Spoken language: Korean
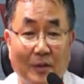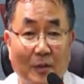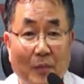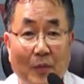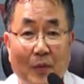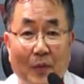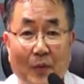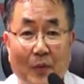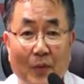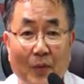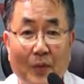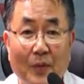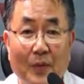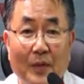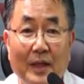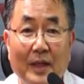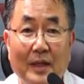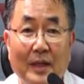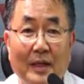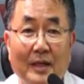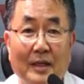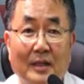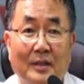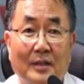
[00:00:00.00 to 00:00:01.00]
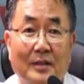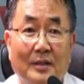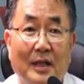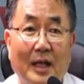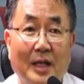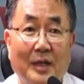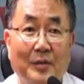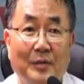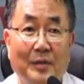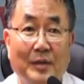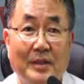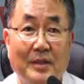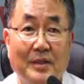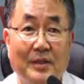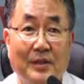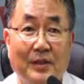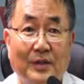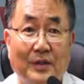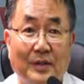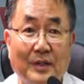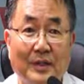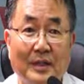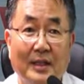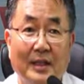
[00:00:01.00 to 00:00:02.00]
보고 그걸 하기 위해서
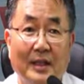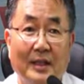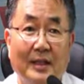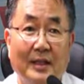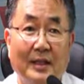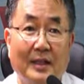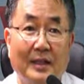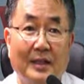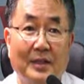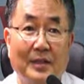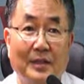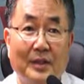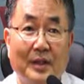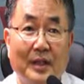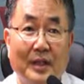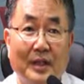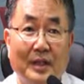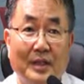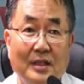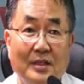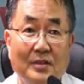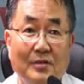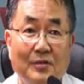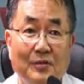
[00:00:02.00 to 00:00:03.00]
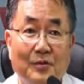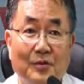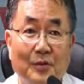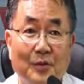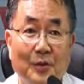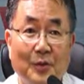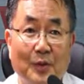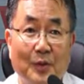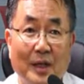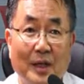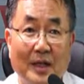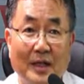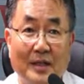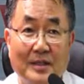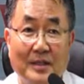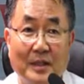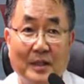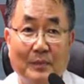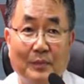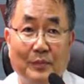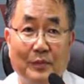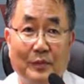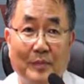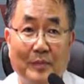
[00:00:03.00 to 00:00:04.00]
저는 이렇게 이 스튜디오라는
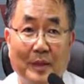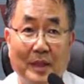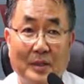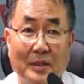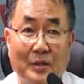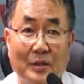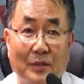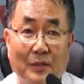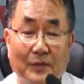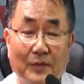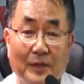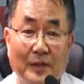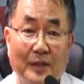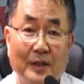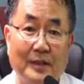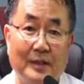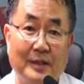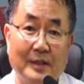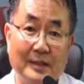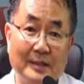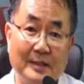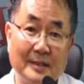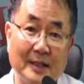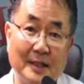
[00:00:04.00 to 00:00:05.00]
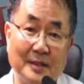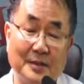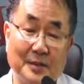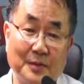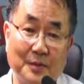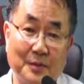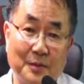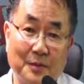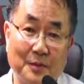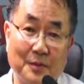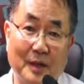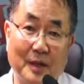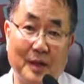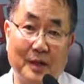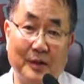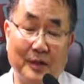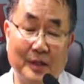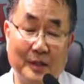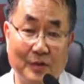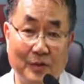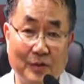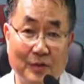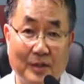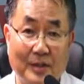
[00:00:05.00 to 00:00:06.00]
제품의 소프트웨어를 일차적으로 과거에
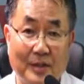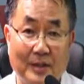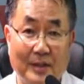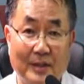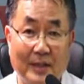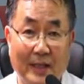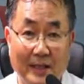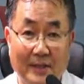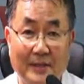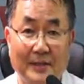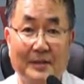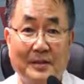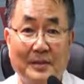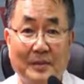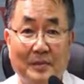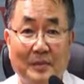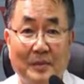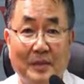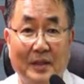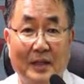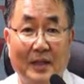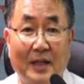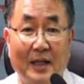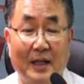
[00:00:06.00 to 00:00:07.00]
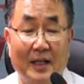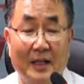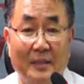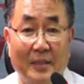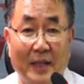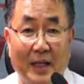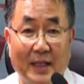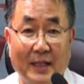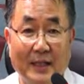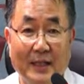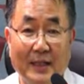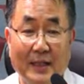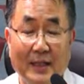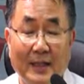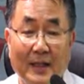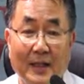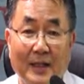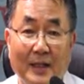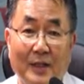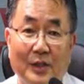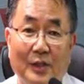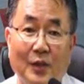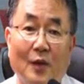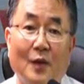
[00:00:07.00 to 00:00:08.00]
출시를 했었습니다만은
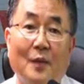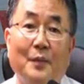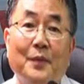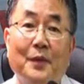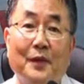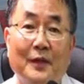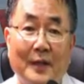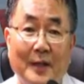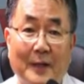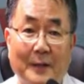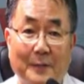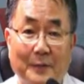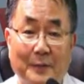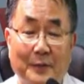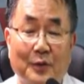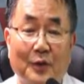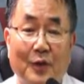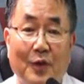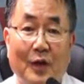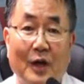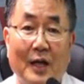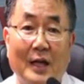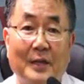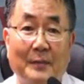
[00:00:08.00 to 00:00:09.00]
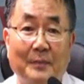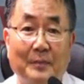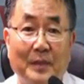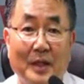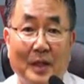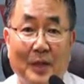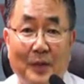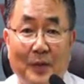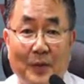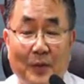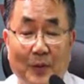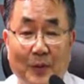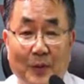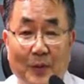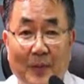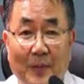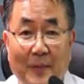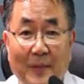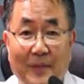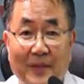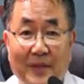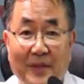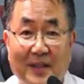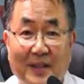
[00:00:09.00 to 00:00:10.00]
더 편하고 더 아름답고
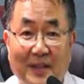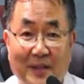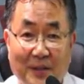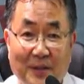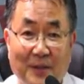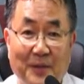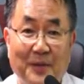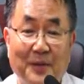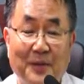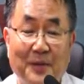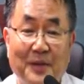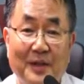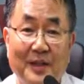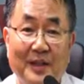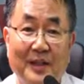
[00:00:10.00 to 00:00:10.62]
그리고